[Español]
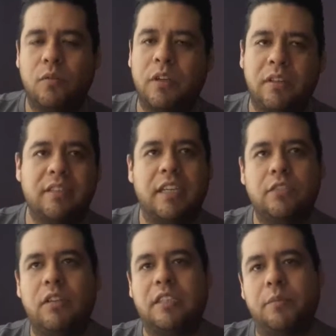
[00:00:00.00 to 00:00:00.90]
O bueno, en este
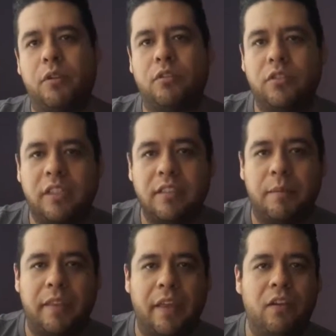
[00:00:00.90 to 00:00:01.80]
caso las reproducciones
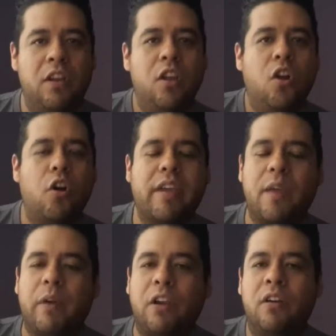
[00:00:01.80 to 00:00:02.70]
del video. Ok,
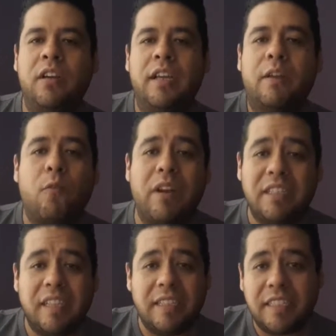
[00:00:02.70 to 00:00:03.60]
bueno, ¿cuál
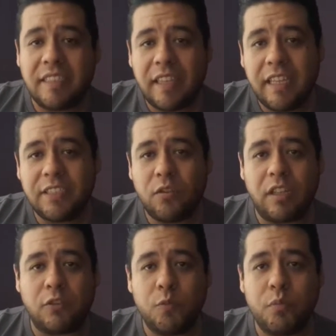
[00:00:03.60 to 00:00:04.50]
es el chiste de esto
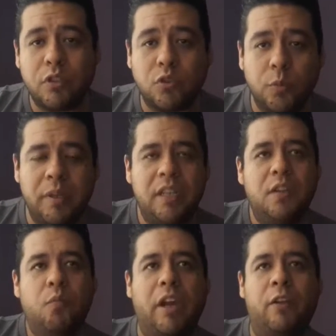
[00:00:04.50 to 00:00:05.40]
del sub por sub?
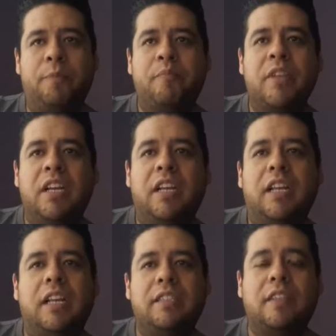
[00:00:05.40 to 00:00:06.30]
Bueno,
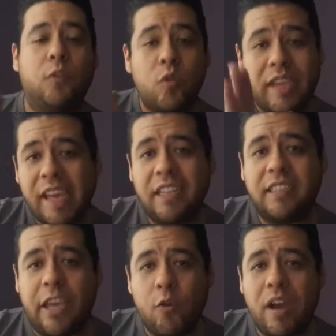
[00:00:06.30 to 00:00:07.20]
si tú
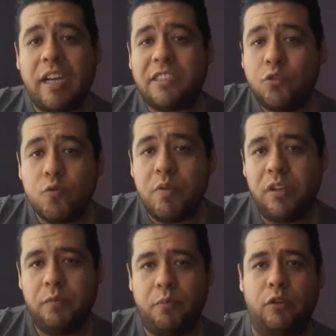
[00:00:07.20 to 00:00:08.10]
quieres que yo haga sub
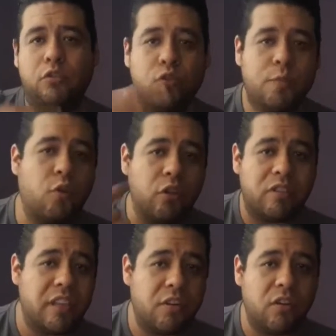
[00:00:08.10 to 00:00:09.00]
por sub
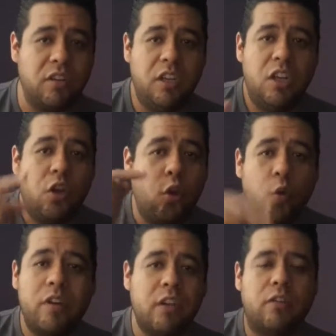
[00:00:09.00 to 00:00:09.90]
contigo, lo
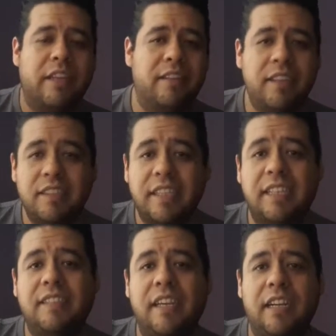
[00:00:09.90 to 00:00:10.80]
único que tienes
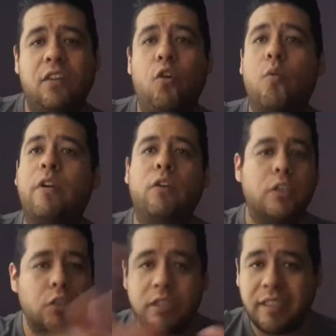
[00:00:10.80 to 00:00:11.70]
que hacer, o
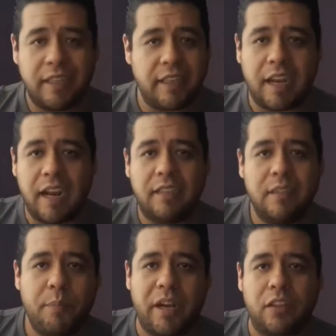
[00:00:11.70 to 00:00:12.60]
bueno, eso es general
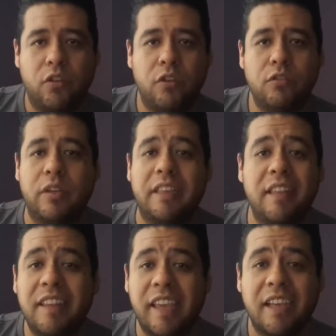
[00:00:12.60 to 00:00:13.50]
así para todos, lo que
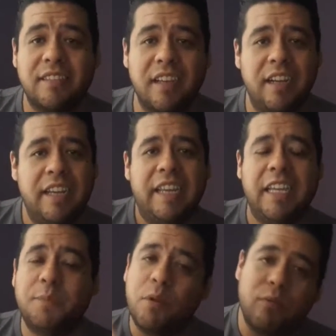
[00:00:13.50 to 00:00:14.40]
tienen que hacer
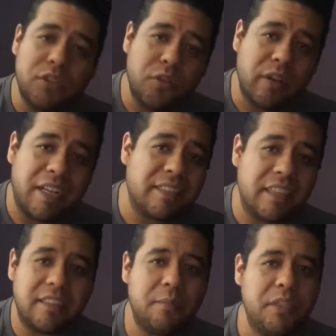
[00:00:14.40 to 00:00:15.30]
es
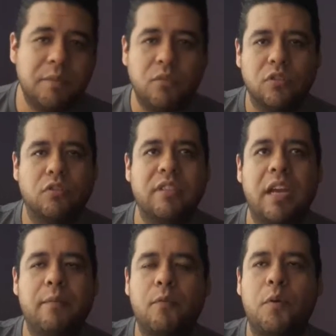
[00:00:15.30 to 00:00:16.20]
promocionarse a sí mismos. O
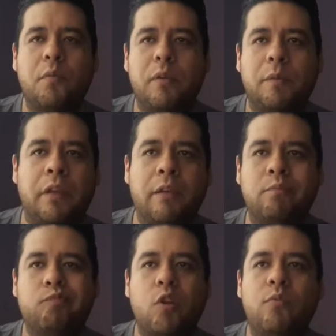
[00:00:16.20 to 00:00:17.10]
sea, ¿cómo,
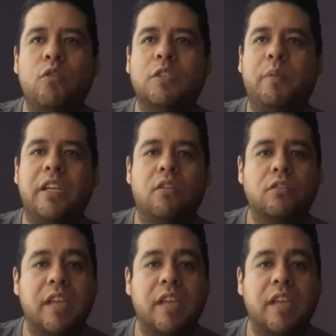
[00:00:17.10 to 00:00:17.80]
eh, lo explico?